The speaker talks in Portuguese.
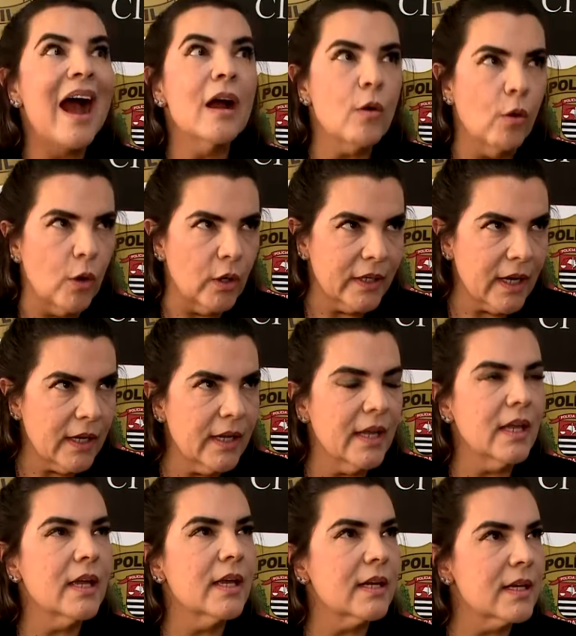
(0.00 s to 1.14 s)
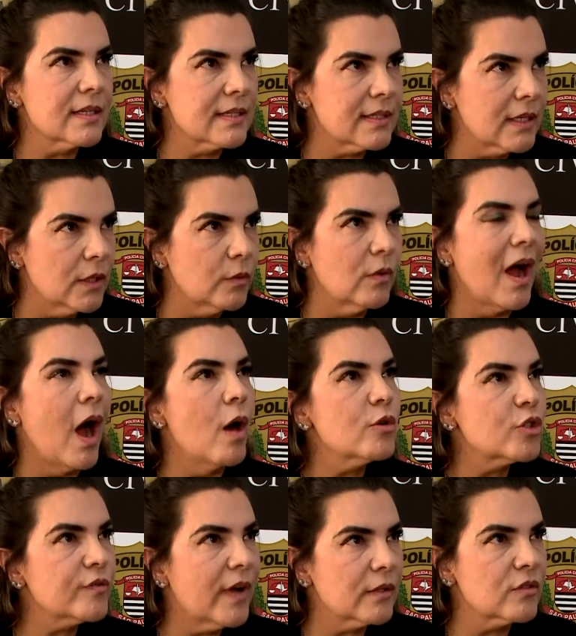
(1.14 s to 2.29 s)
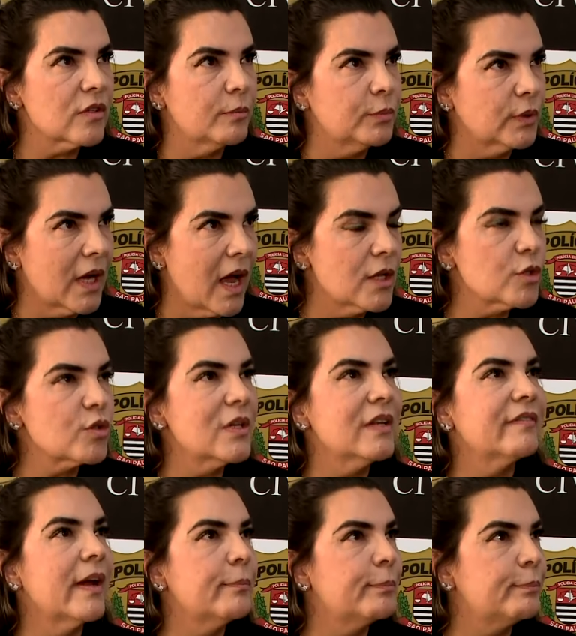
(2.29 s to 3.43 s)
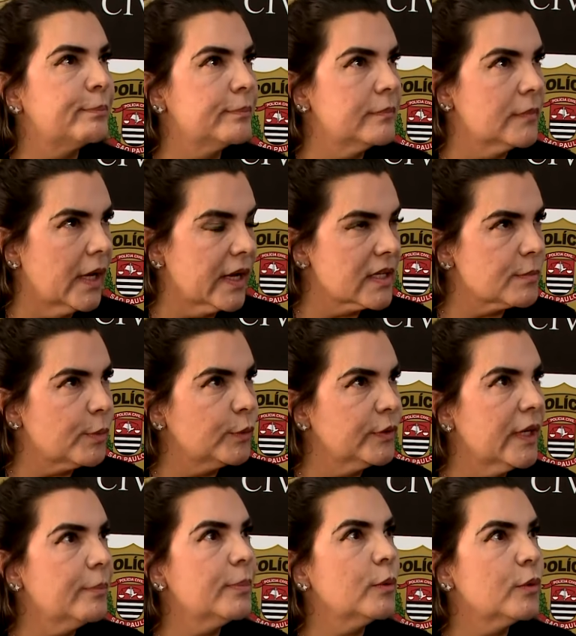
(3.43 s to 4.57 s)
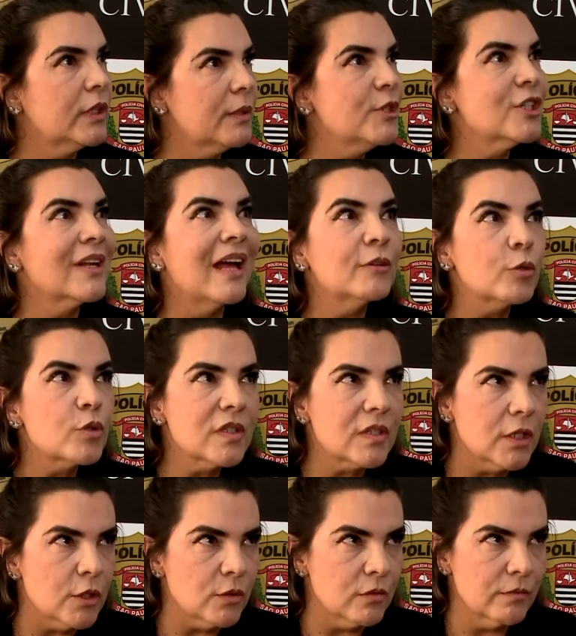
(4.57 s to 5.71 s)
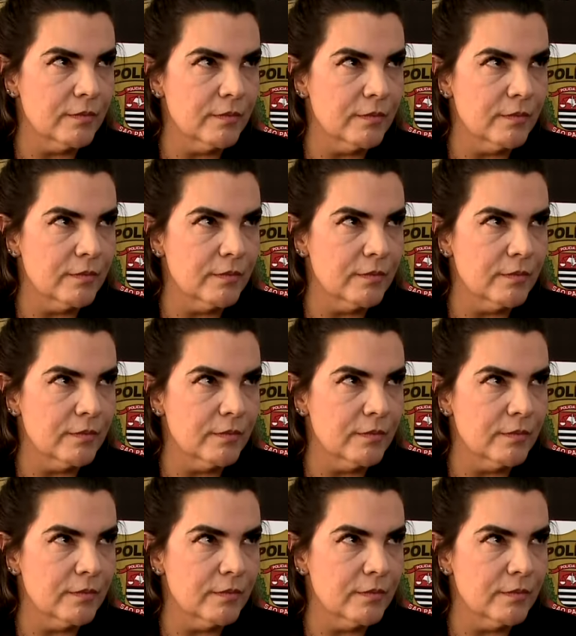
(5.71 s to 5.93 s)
Agora, em relação aos fatos apurados, ele vai responder pelo crime de latrocínio.